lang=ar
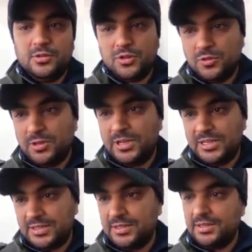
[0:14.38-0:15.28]
سواء من
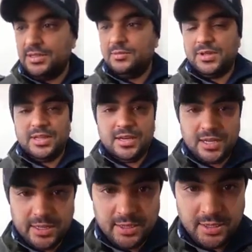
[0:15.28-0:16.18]
الناس البطالة
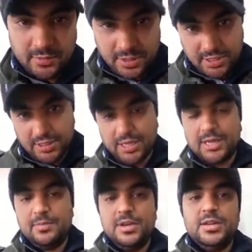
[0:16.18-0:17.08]
العاديين ولا اللي
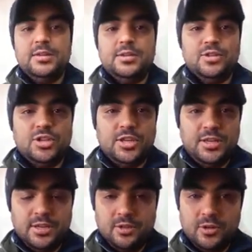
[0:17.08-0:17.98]
حاملين
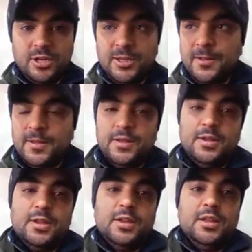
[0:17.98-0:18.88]
شهائد عليا
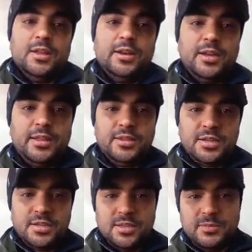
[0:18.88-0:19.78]
ريو
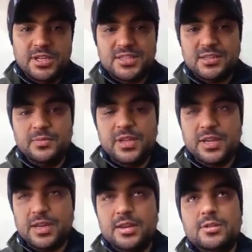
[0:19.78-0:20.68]
احتجاجات بدات سلمية
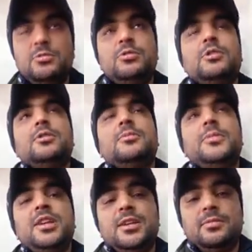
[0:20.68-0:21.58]
على الأول
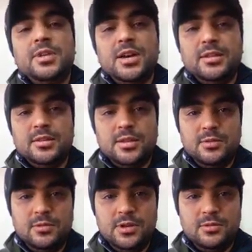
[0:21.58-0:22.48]
مي بعد
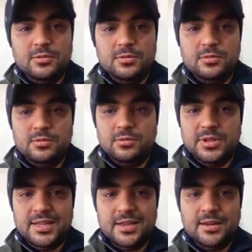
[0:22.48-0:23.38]
تطورت
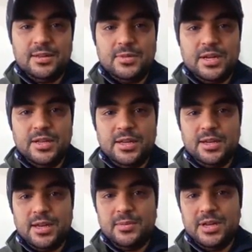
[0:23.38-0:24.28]
وانتقلت معناها
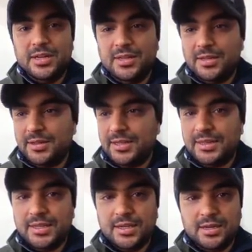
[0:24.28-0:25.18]
لعمليات
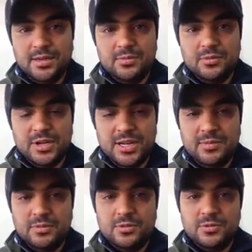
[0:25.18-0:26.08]
تخريب
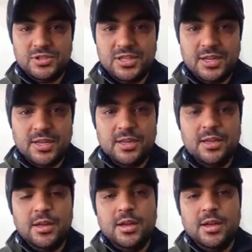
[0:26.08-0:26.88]
ونهب وسرقة